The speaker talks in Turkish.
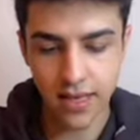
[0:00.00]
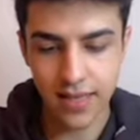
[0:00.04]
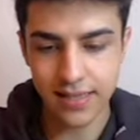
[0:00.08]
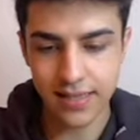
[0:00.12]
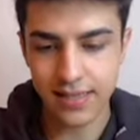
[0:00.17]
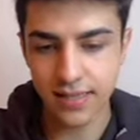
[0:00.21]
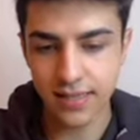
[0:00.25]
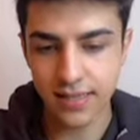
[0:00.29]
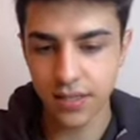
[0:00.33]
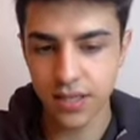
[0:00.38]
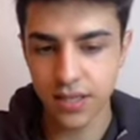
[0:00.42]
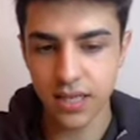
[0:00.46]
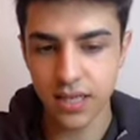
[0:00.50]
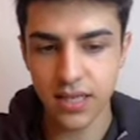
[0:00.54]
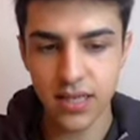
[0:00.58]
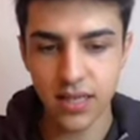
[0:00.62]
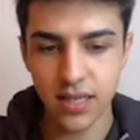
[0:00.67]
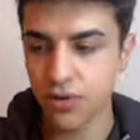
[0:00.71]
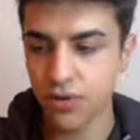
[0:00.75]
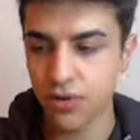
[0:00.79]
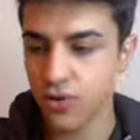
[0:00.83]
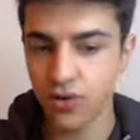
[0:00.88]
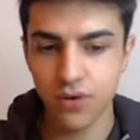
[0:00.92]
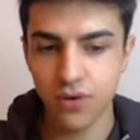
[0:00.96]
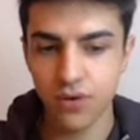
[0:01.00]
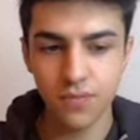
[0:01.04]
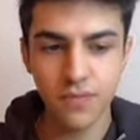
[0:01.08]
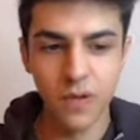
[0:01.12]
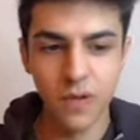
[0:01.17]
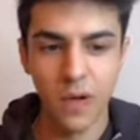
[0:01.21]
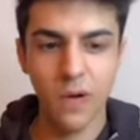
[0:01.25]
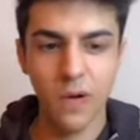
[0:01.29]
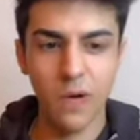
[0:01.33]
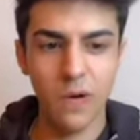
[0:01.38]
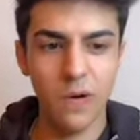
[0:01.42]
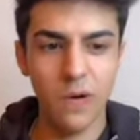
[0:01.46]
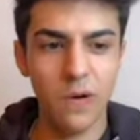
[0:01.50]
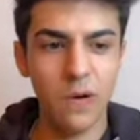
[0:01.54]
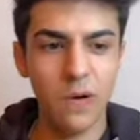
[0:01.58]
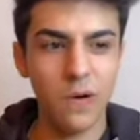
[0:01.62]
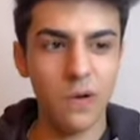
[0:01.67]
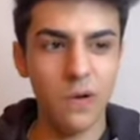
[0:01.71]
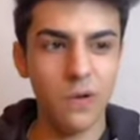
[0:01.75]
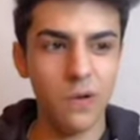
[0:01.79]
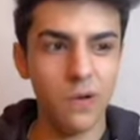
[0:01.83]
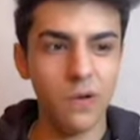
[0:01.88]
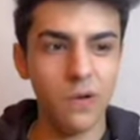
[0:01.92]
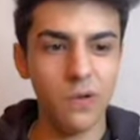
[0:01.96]
yazdığınız şeyleri görüyorum da o,
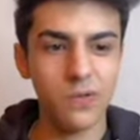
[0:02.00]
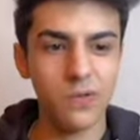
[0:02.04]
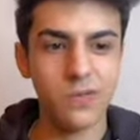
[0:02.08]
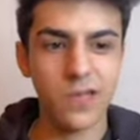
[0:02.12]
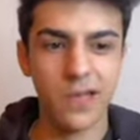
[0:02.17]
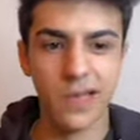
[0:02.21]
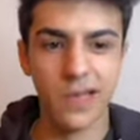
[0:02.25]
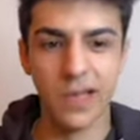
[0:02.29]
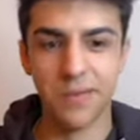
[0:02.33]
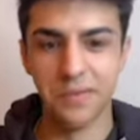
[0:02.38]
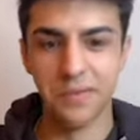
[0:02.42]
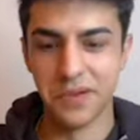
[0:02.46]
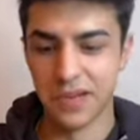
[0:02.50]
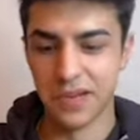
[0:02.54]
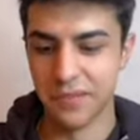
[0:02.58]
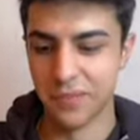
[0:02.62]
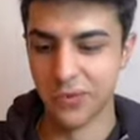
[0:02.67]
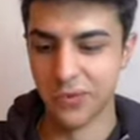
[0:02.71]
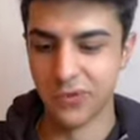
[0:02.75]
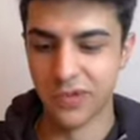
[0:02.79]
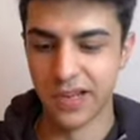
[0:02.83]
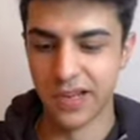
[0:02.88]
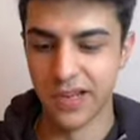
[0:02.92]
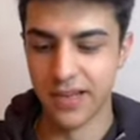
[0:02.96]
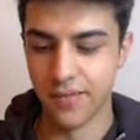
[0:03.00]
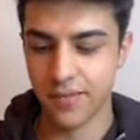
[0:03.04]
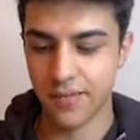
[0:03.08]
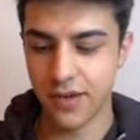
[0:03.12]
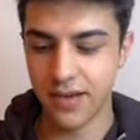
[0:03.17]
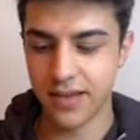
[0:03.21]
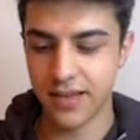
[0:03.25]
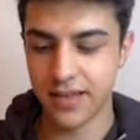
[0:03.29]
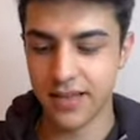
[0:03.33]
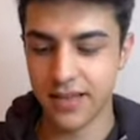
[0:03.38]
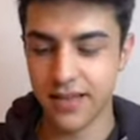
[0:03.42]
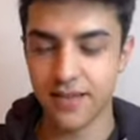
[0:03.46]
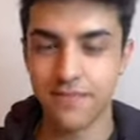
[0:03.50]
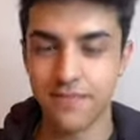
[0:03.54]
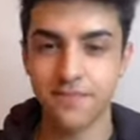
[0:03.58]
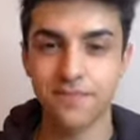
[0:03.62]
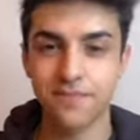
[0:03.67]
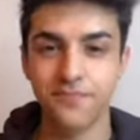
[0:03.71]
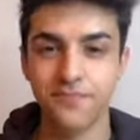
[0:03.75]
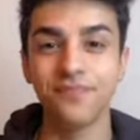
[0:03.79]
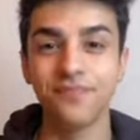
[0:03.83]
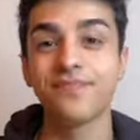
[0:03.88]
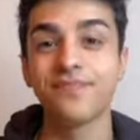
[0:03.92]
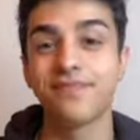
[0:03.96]
o sana yapar bu sana yapar diye.
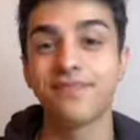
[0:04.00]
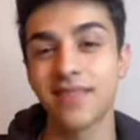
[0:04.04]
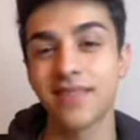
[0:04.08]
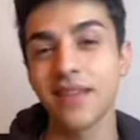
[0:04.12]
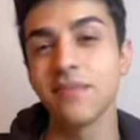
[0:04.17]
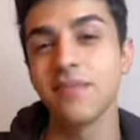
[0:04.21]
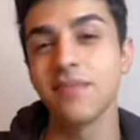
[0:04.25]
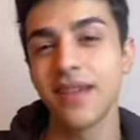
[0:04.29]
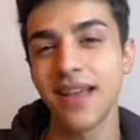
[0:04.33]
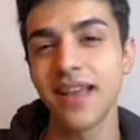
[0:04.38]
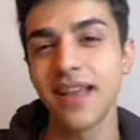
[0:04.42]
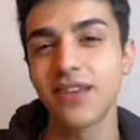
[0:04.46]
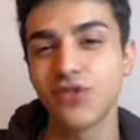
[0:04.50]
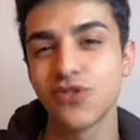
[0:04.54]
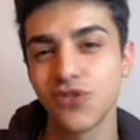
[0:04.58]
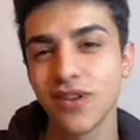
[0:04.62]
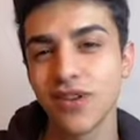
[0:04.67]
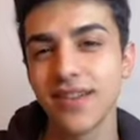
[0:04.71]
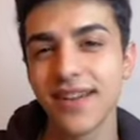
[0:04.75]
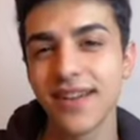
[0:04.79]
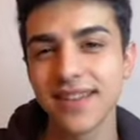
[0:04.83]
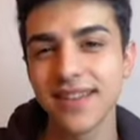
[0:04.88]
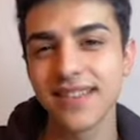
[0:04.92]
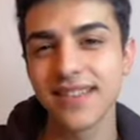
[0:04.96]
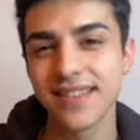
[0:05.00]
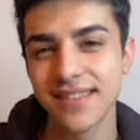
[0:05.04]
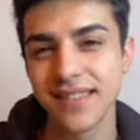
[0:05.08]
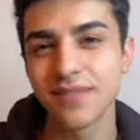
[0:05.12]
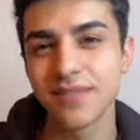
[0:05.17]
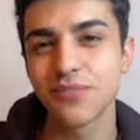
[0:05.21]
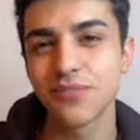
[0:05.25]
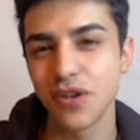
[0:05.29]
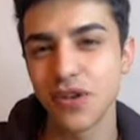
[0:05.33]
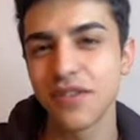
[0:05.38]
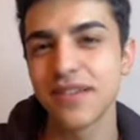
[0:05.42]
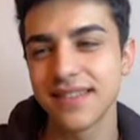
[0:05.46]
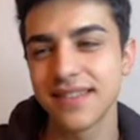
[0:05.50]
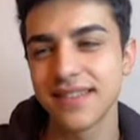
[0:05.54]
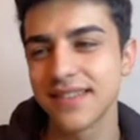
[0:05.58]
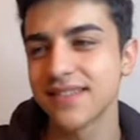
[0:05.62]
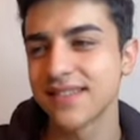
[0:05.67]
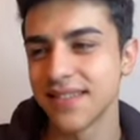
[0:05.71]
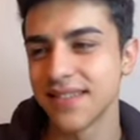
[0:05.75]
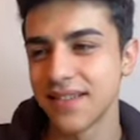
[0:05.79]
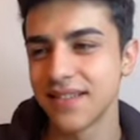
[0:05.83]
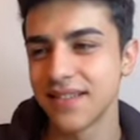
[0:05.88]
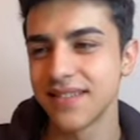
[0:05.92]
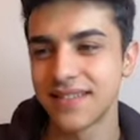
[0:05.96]
Hmm, Baya şu an herkes yapıyor evet.
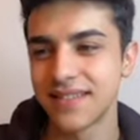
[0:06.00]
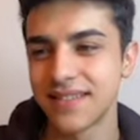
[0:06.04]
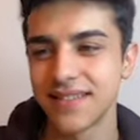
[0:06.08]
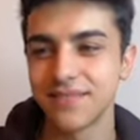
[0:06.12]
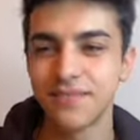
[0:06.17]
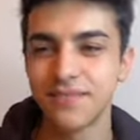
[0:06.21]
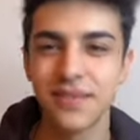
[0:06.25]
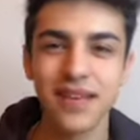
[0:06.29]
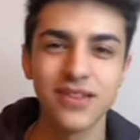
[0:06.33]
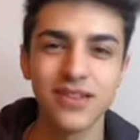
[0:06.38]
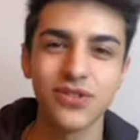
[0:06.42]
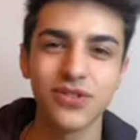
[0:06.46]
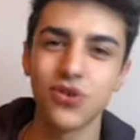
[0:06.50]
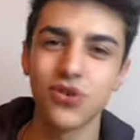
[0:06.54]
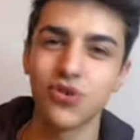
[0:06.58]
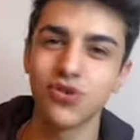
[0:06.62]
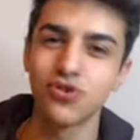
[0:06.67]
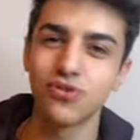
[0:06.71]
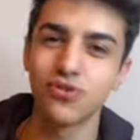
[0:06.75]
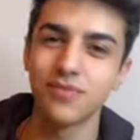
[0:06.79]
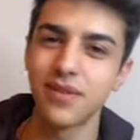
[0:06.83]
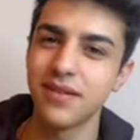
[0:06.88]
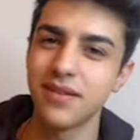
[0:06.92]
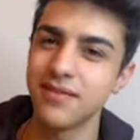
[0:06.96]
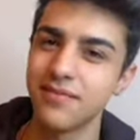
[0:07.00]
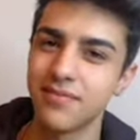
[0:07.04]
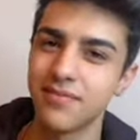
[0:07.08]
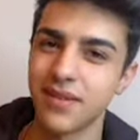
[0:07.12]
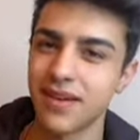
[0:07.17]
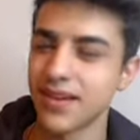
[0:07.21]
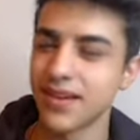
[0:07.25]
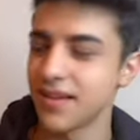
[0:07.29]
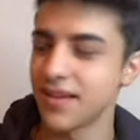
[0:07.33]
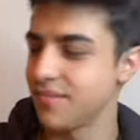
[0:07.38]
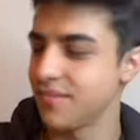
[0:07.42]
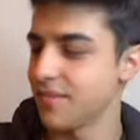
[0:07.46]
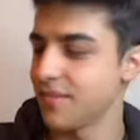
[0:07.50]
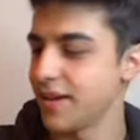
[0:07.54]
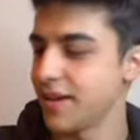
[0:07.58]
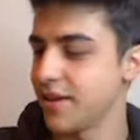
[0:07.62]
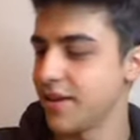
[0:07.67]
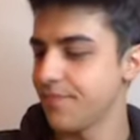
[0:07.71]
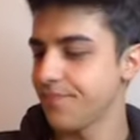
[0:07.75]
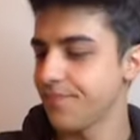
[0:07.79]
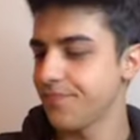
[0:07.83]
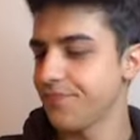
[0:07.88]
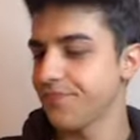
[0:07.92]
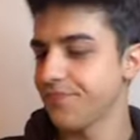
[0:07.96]
Evet. Ben gördüğüme bakarım
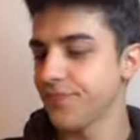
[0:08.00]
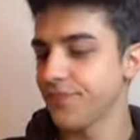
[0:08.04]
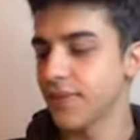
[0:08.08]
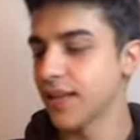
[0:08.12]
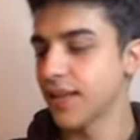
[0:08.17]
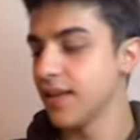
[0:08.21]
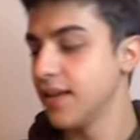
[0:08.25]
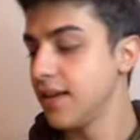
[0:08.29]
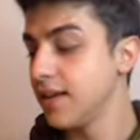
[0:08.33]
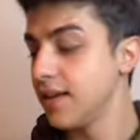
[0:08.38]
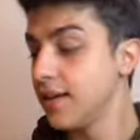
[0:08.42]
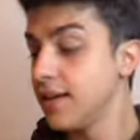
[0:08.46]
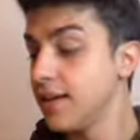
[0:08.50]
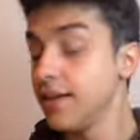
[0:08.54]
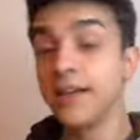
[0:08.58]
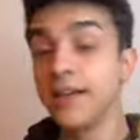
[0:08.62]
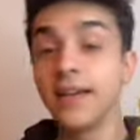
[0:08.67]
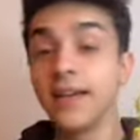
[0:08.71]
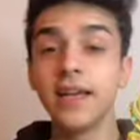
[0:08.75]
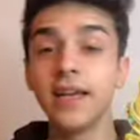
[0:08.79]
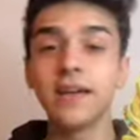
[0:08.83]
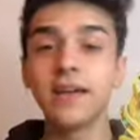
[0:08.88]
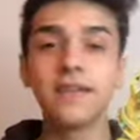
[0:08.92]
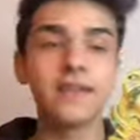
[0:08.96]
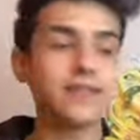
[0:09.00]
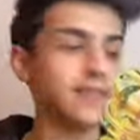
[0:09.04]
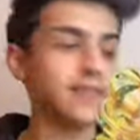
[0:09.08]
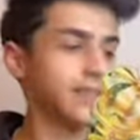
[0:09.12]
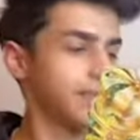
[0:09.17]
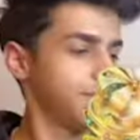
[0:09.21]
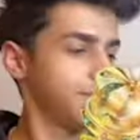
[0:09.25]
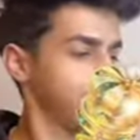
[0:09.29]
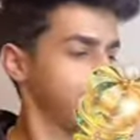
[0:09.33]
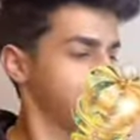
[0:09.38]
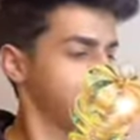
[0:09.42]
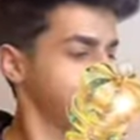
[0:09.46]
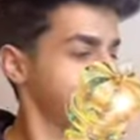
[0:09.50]
yani. Evet.